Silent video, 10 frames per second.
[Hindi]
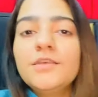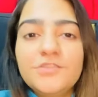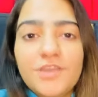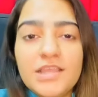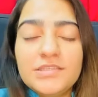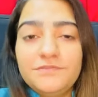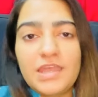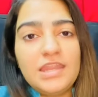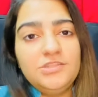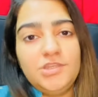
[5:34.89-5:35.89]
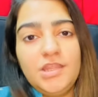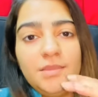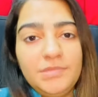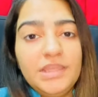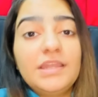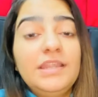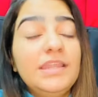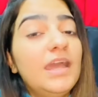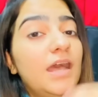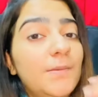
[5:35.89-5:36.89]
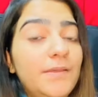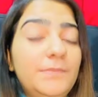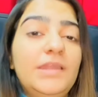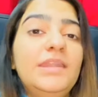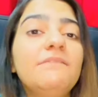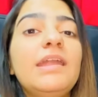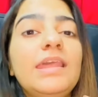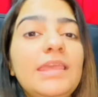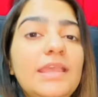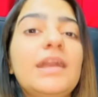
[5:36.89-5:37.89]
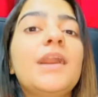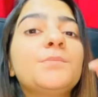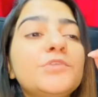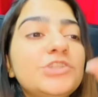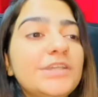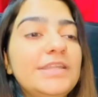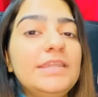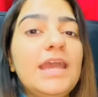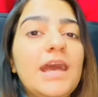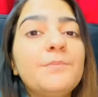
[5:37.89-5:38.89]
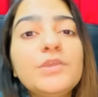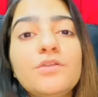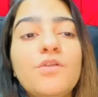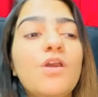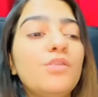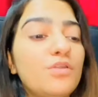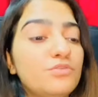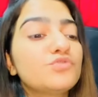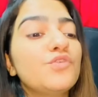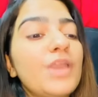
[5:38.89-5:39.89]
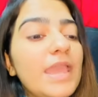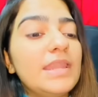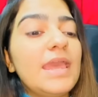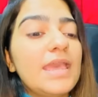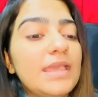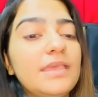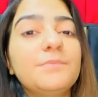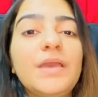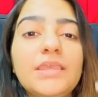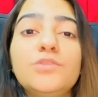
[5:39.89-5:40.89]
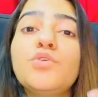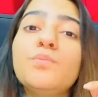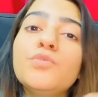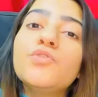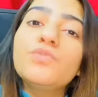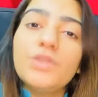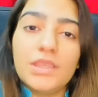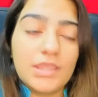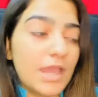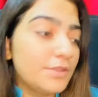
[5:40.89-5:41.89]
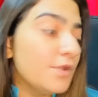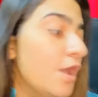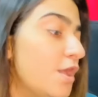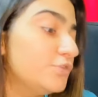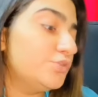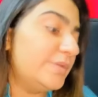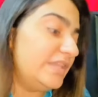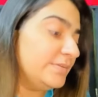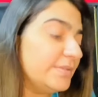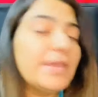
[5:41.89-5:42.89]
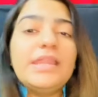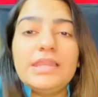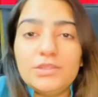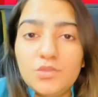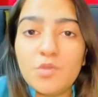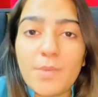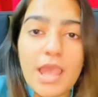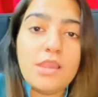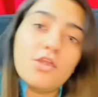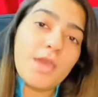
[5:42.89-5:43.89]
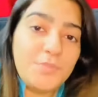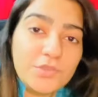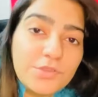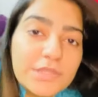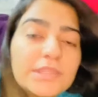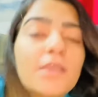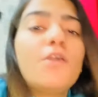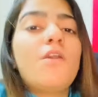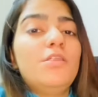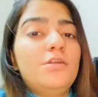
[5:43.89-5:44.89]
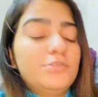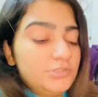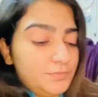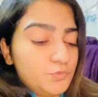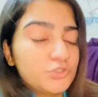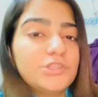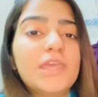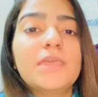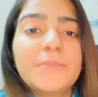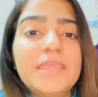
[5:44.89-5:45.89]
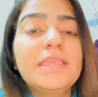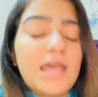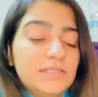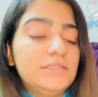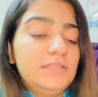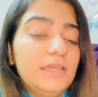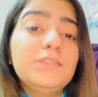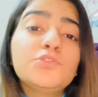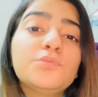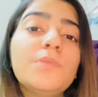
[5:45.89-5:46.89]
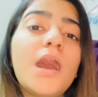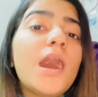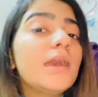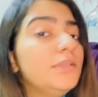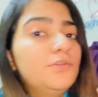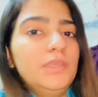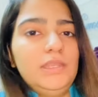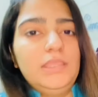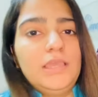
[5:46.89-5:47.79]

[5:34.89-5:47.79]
गाइज इफ्तारी जो है ना हमने कर लिया अब हम करने वाले हैं एक काम मुझे करनी है आप ही को कॉल और उसको कहना है कि भाई तुम क्यों नहीं आ रही हो सो मरियम से मैं ले लेती हूँ मोबाइल और आप ही को करते हैं कॉल और उससे पूछते हैं कि भाई क्या सीना तुम आ रही हो या नहीं आ